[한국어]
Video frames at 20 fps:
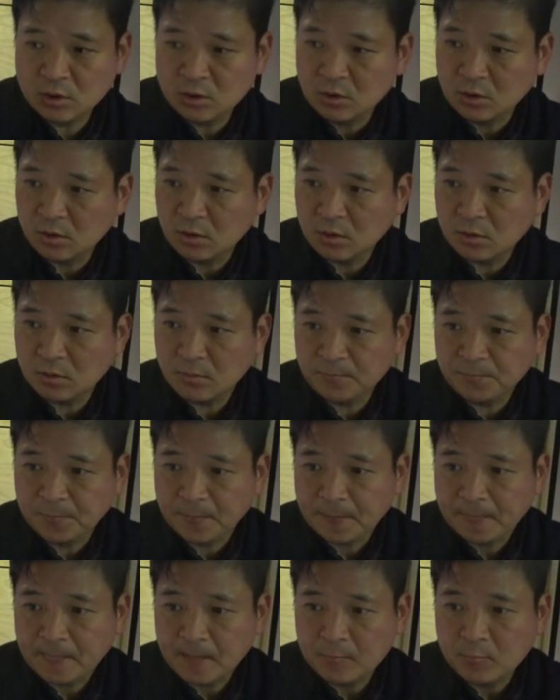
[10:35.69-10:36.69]
이거를
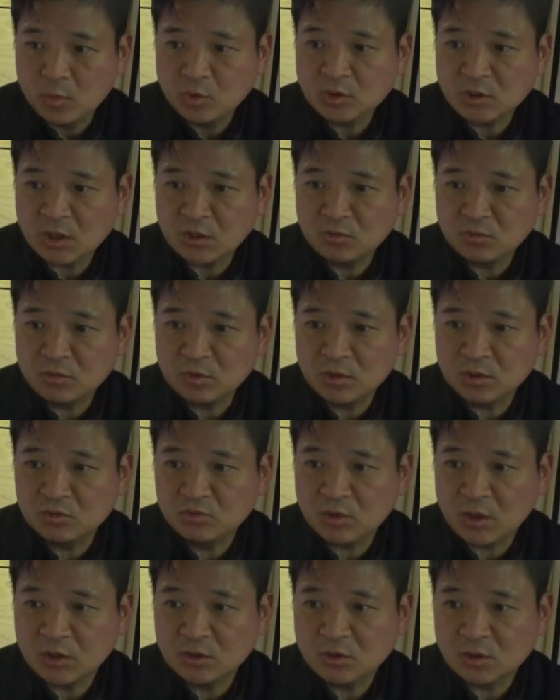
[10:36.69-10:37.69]
못 잠그는
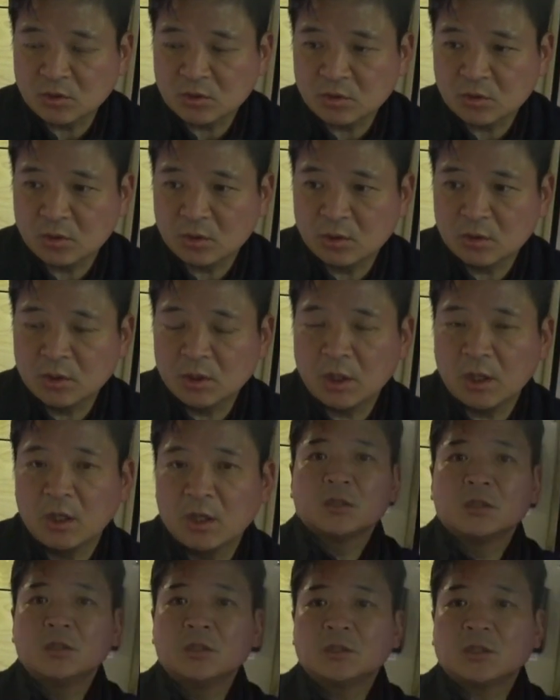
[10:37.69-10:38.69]
이유가 있었을 거예요. 이게
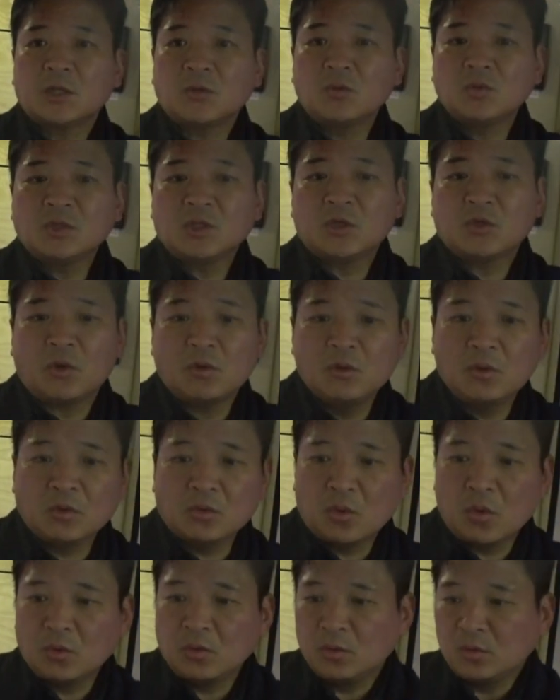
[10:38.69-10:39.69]
그 자동차
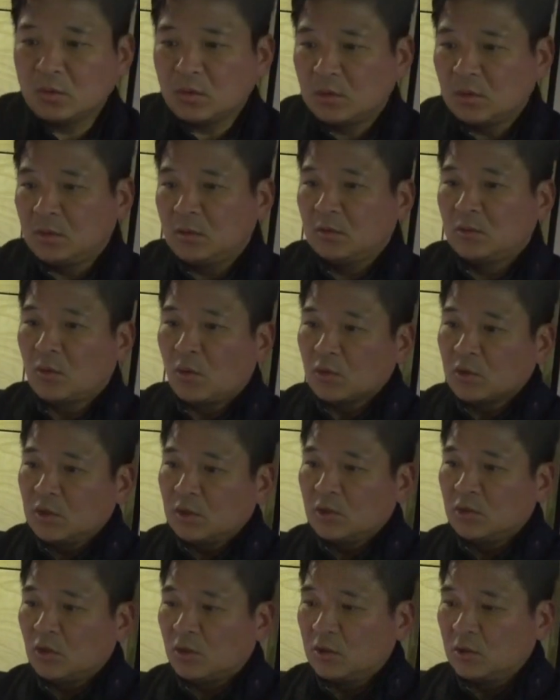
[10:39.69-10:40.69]
연료통 그
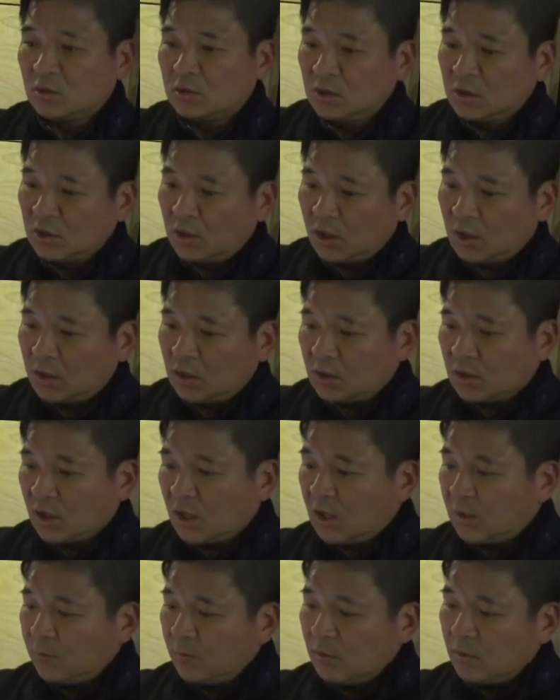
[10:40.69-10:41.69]
거기를 여는 데
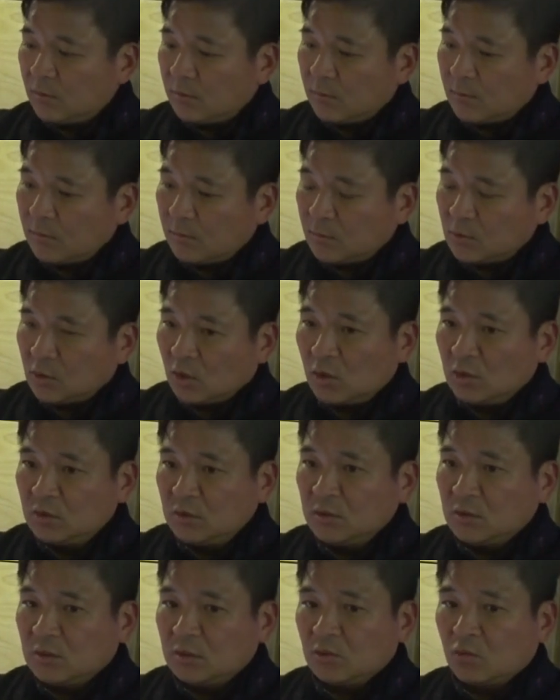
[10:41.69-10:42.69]
캡을
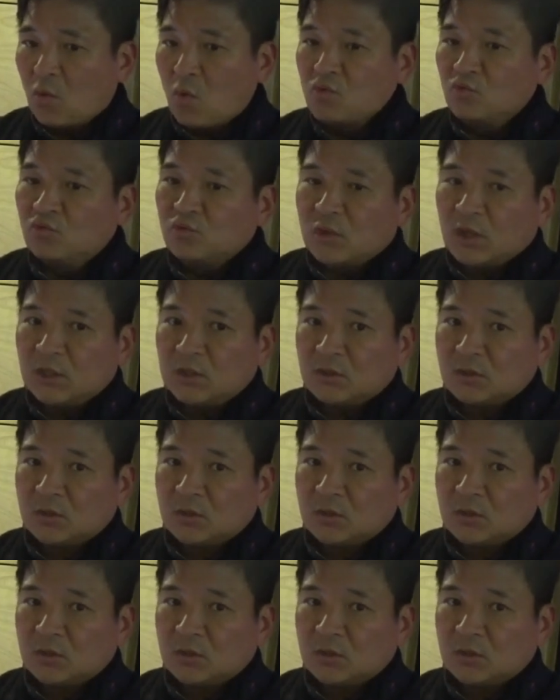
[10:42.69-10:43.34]
여는 그 공구가